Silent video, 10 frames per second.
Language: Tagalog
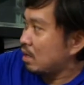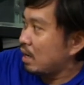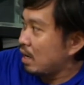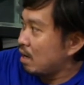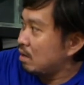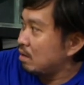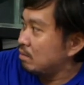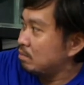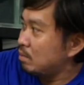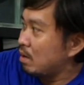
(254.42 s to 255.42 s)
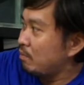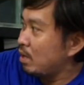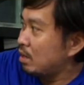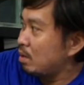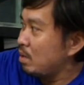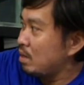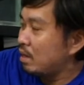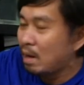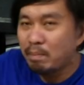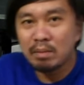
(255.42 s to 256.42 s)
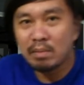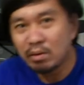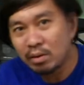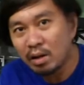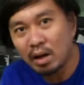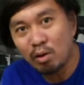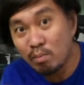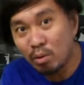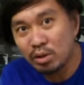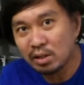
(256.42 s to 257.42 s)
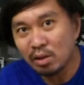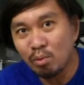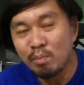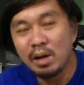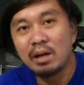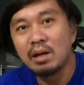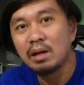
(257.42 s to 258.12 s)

kay ang mga filter media dapat mangod na palubog siya sa tubig.